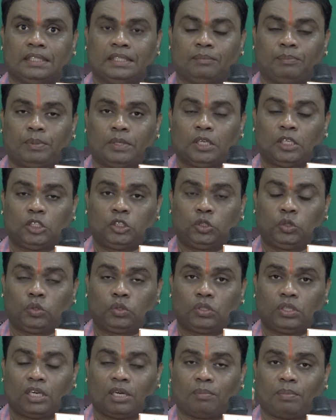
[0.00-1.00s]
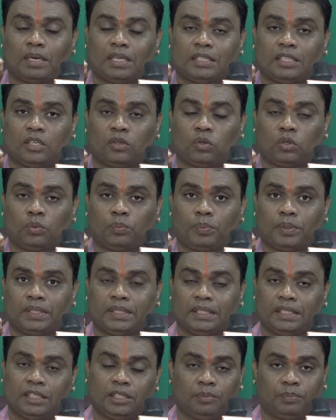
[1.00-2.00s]
இப்போ சுக்கர பழத்தை
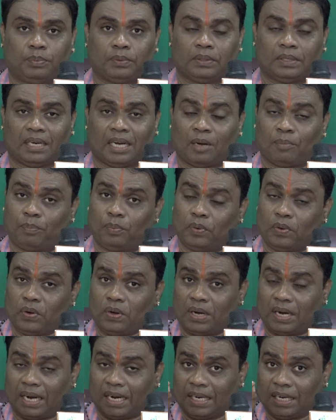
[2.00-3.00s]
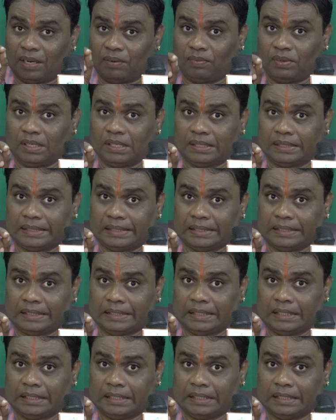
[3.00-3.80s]
கொடுப்பது இனிப்பு அப்போது கடவுளுக்கு